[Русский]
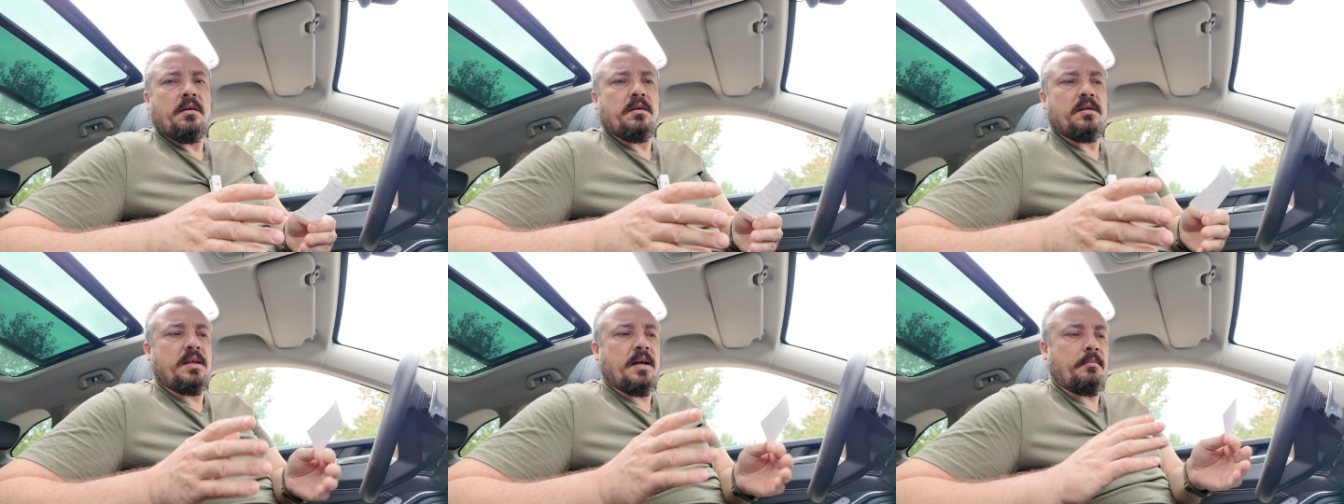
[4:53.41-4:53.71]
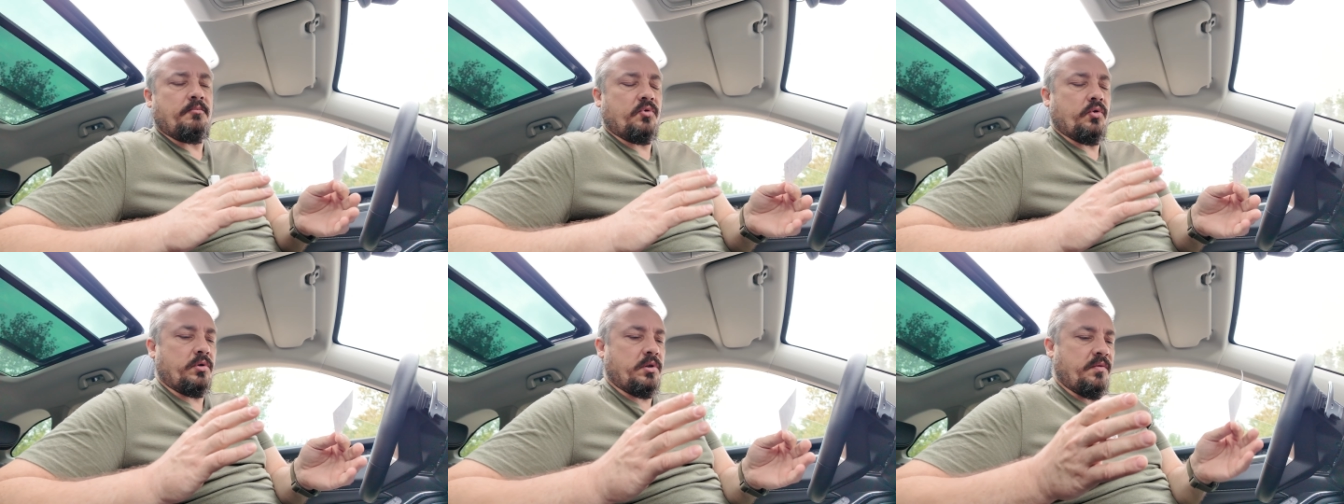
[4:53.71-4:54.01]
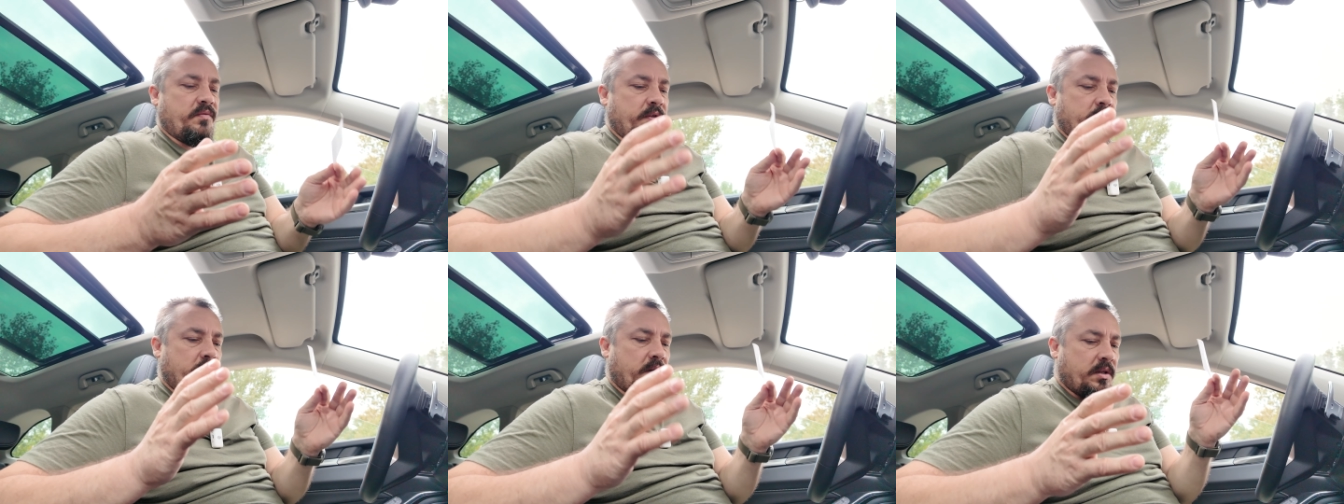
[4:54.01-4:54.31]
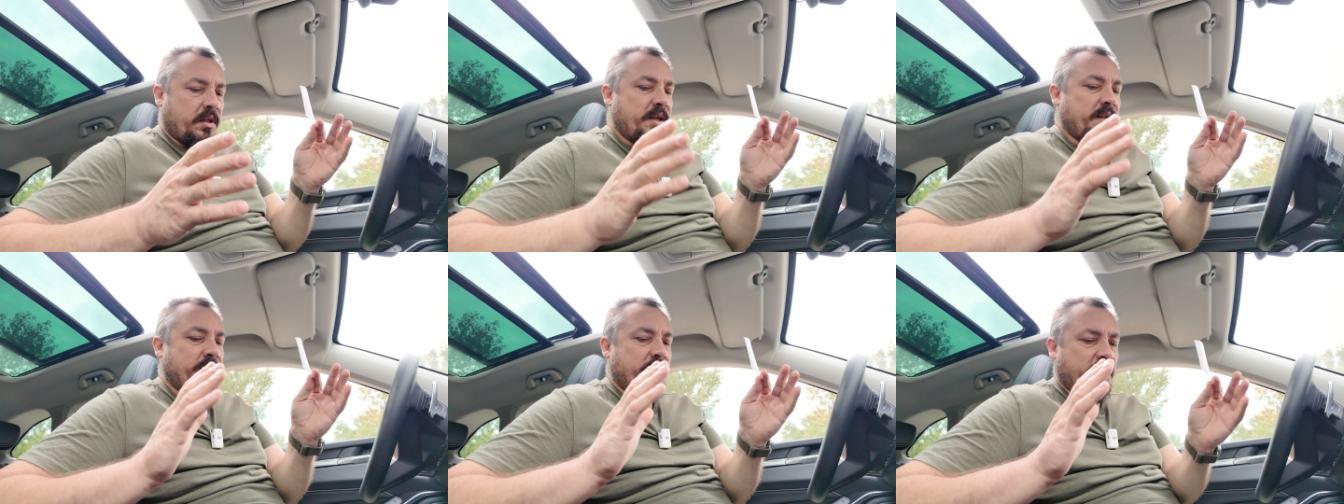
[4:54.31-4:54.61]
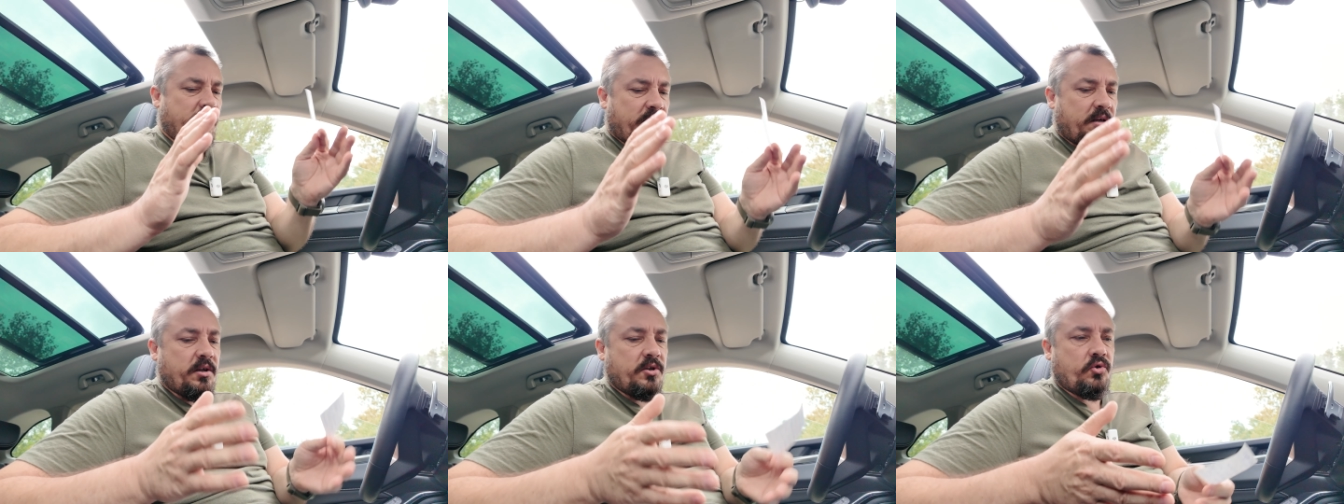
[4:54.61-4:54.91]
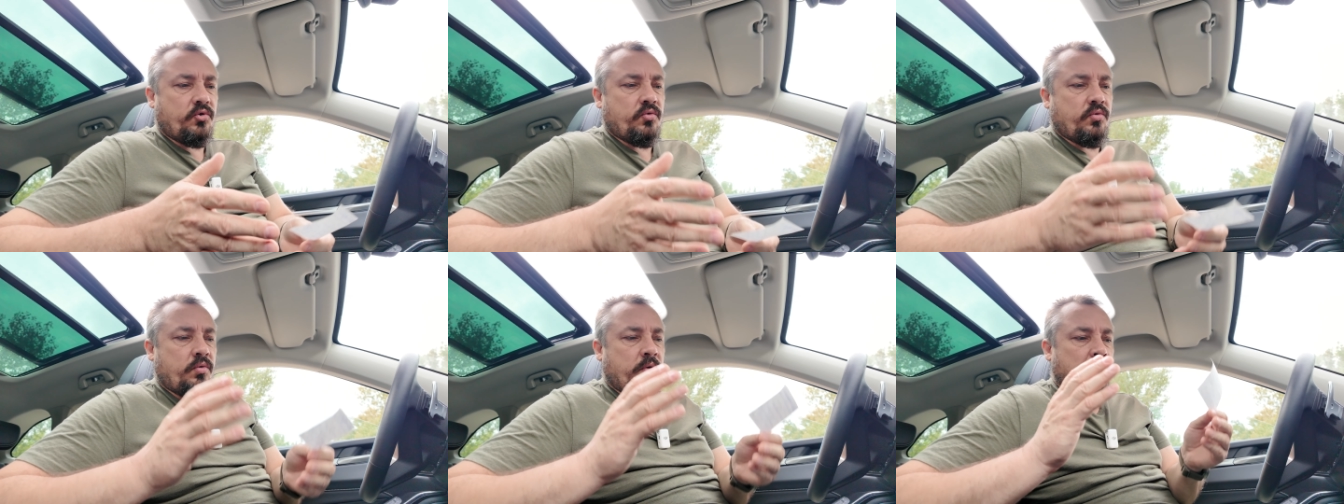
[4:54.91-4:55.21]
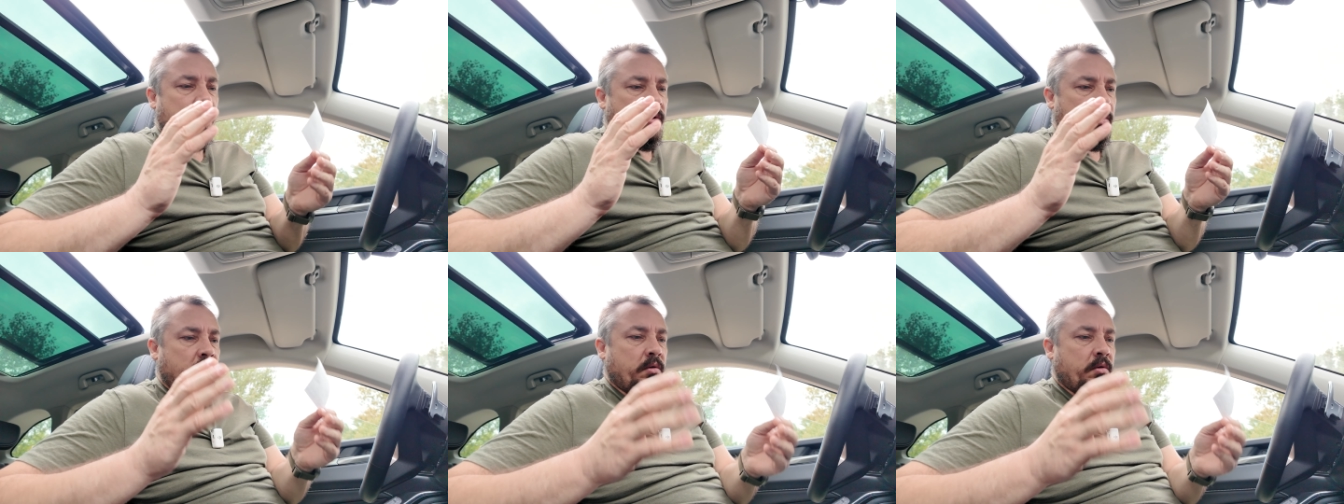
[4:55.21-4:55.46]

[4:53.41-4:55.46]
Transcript: Сам тоже в интернете нахожу,